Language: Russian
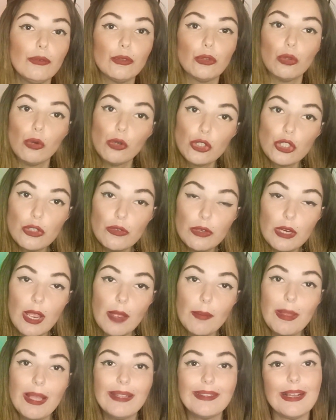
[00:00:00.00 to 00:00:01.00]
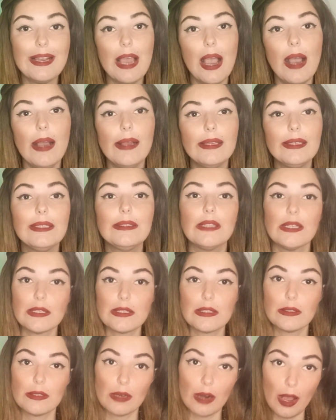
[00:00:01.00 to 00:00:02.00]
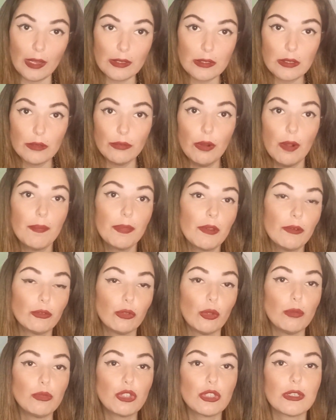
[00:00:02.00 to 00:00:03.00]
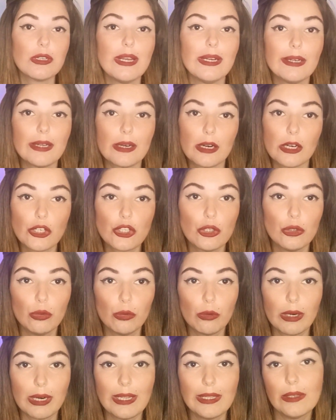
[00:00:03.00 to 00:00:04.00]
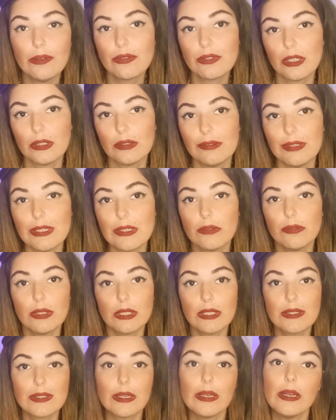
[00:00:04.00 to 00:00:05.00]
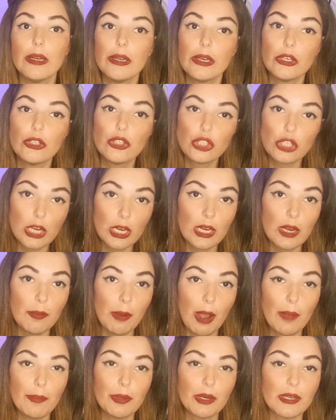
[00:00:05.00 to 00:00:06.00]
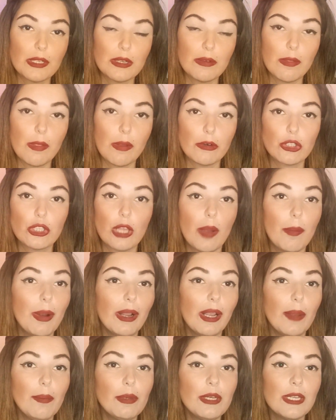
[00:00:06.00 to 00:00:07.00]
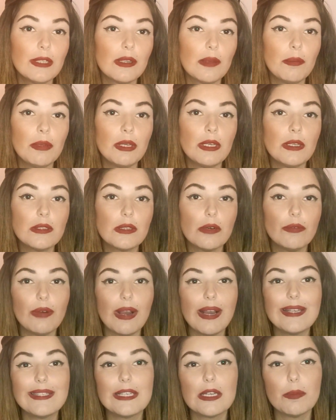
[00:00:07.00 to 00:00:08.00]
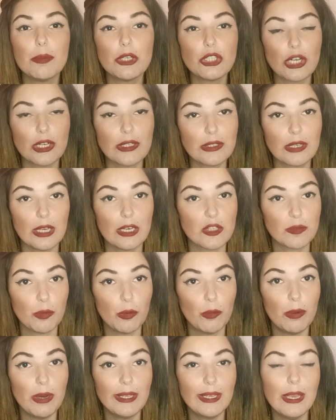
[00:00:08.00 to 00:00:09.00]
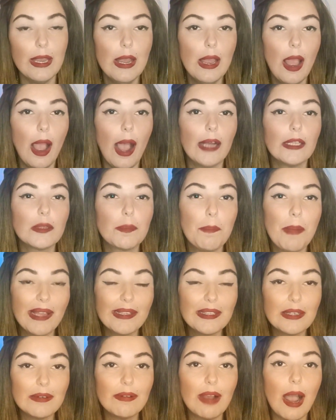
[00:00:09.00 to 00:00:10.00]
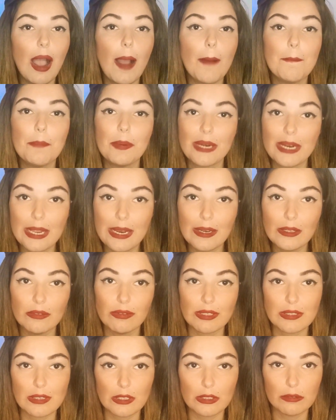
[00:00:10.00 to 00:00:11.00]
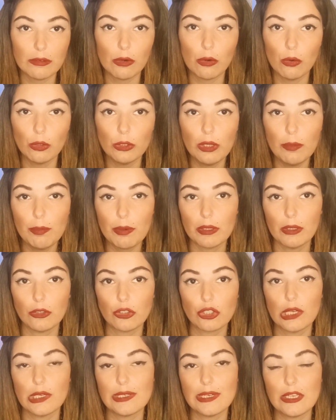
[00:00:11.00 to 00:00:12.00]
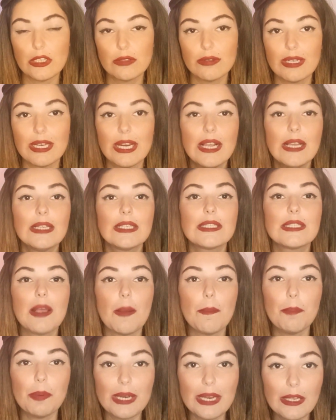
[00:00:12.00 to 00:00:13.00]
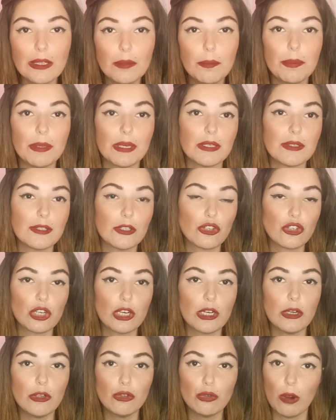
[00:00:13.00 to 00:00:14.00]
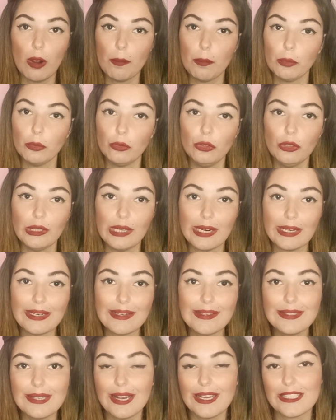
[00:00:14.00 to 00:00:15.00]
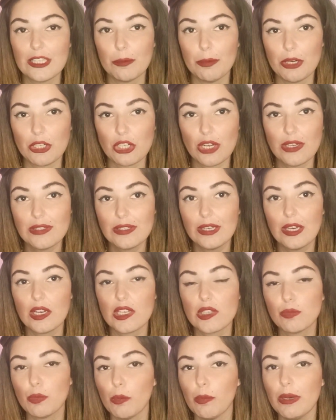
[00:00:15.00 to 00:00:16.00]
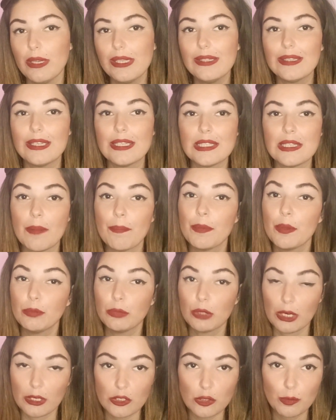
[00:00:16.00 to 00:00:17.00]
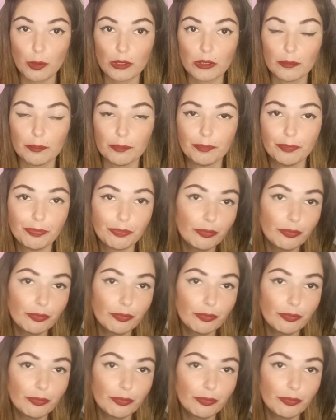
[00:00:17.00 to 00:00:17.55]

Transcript: В то же время для иностранцев, в том числе граждан Украины в соответствии с решением оперативного штаба Кабинета министров Азербайджанской Республики от 5 апреля 2020 года продолжает действовать запрет пересечения сухопутных границ Азербайджанской Республики наземным транспортом.